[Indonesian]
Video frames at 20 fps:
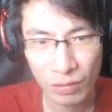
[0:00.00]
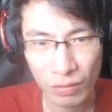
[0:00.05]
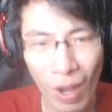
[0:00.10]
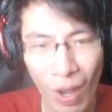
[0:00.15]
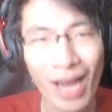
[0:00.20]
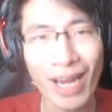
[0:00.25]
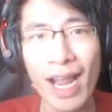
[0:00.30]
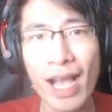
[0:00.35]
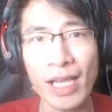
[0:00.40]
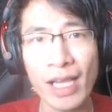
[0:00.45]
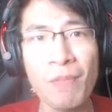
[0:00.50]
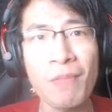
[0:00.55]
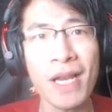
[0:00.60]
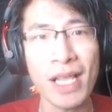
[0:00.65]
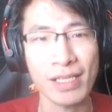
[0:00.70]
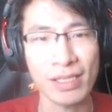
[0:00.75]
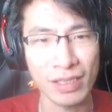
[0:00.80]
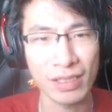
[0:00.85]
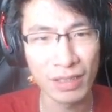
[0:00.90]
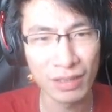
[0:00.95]
gue anak
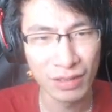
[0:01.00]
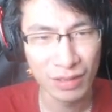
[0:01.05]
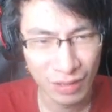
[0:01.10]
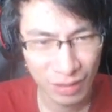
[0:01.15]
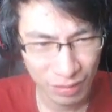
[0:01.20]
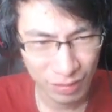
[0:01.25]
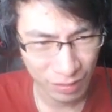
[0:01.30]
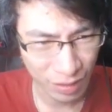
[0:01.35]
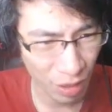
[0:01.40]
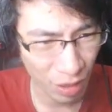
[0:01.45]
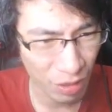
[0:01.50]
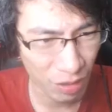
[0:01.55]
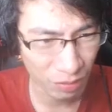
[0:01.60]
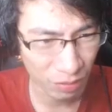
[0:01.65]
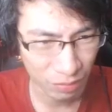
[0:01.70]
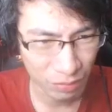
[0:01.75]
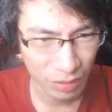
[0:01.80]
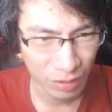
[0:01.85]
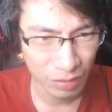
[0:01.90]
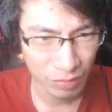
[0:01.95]
iblis
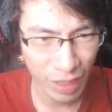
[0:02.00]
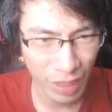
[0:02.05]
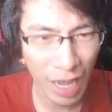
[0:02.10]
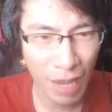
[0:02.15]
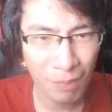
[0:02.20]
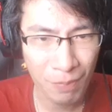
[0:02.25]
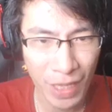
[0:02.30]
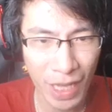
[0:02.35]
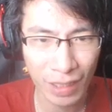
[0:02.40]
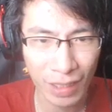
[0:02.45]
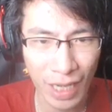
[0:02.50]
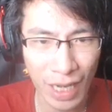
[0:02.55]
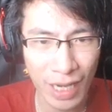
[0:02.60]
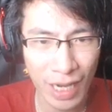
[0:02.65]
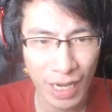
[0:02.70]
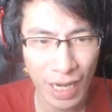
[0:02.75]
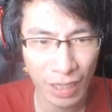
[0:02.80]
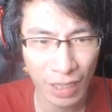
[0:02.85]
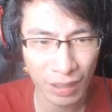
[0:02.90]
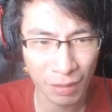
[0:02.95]
tau udah
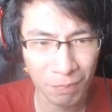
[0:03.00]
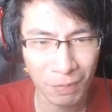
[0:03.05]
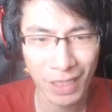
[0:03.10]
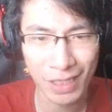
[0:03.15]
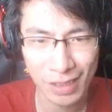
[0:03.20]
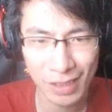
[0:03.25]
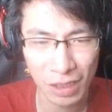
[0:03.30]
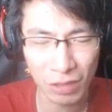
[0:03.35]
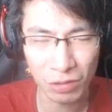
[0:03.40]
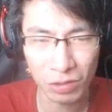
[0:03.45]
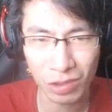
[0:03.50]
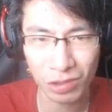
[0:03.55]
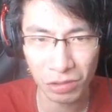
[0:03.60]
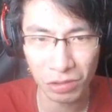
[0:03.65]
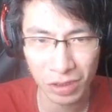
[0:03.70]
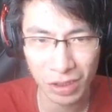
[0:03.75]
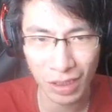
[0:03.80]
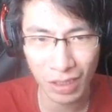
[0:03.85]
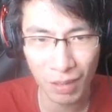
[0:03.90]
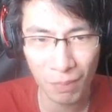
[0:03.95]
biarkan anak iblis si
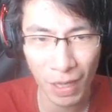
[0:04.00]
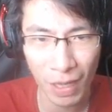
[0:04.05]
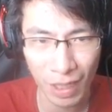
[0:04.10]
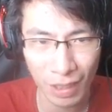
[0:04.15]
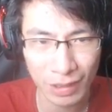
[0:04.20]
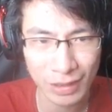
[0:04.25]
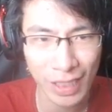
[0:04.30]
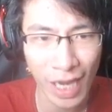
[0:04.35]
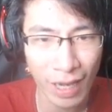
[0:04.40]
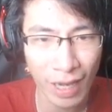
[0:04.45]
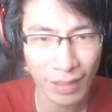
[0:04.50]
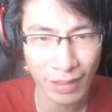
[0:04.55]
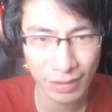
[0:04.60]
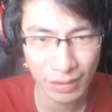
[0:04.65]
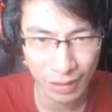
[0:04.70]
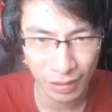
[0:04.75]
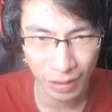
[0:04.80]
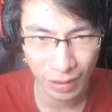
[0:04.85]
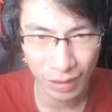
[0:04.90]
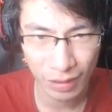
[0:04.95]
Lucius ini bekerja di
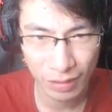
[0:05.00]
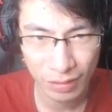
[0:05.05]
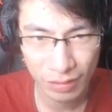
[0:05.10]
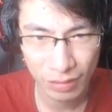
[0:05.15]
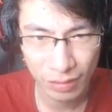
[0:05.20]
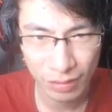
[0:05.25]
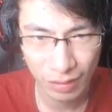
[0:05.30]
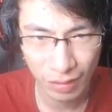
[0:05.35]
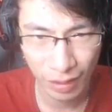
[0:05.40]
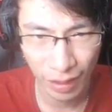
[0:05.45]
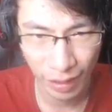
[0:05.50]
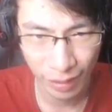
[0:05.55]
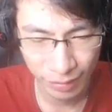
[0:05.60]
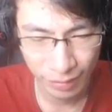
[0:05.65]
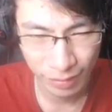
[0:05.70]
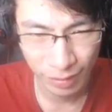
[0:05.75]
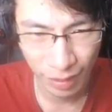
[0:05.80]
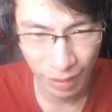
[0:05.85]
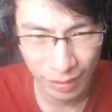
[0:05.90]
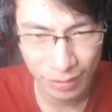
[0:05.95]
sini eh
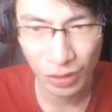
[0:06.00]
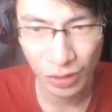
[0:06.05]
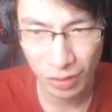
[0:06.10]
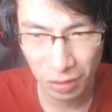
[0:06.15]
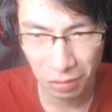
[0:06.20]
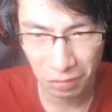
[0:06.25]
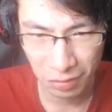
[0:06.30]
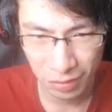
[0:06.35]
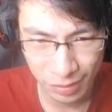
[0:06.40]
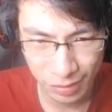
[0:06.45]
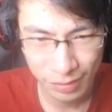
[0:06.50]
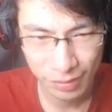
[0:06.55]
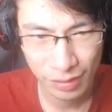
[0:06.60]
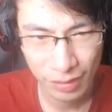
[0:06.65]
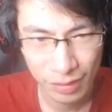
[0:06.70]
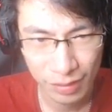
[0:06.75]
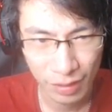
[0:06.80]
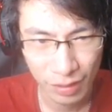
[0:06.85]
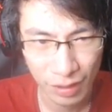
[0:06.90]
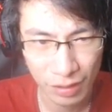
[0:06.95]
lanjut terus
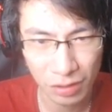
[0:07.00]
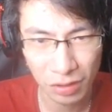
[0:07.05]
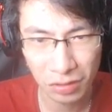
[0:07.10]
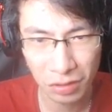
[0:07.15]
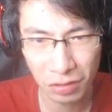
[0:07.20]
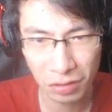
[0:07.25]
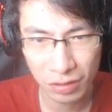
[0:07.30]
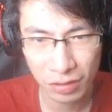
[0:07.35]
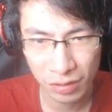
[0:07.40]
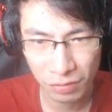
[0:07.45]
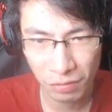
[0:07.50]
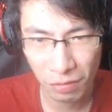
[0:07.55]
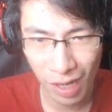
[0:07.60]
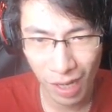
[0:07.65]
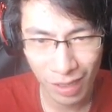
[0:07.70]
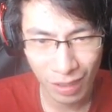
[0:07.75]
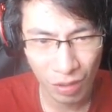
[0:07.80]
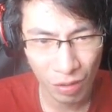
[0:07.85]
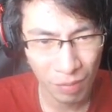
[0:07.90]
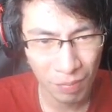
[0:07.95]
Lanjut terus,
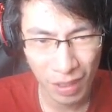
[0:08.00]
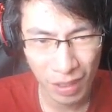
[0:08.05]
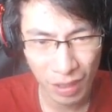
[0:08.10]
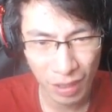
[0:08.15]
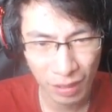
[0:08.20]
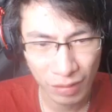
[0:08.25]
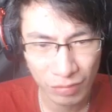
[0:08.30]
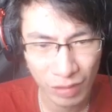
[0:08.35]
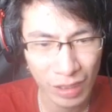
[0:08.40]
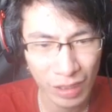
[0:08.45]
gua nggak tahu kemana.